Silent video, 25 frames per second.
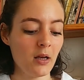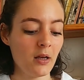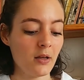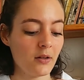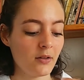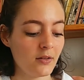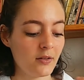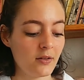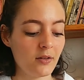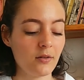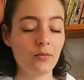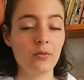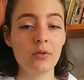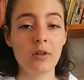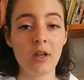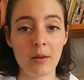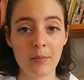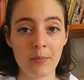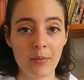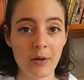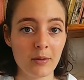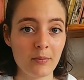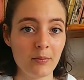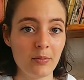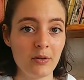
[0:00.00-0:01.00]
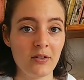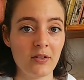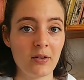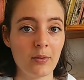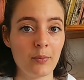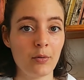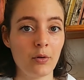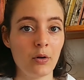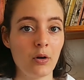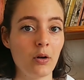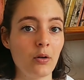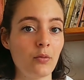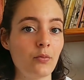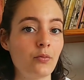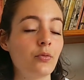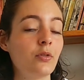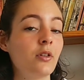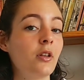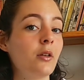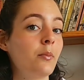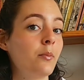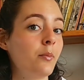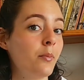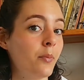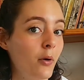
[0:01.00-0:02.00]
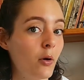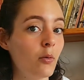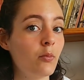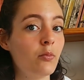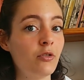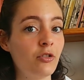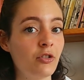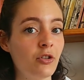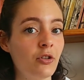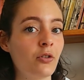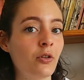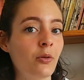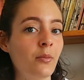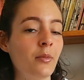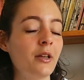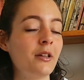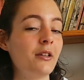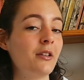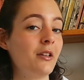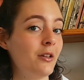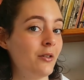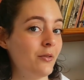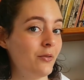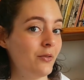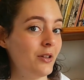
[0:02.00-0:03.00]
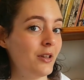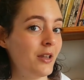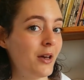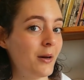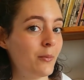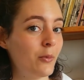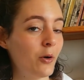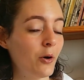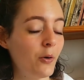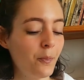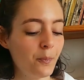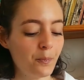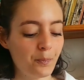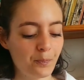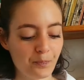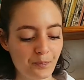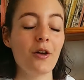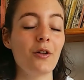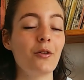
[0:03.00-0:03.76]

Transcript: Si vous n'avez pas de bisabolol, vous n'êtes pas obligé d'en mettre évidemment.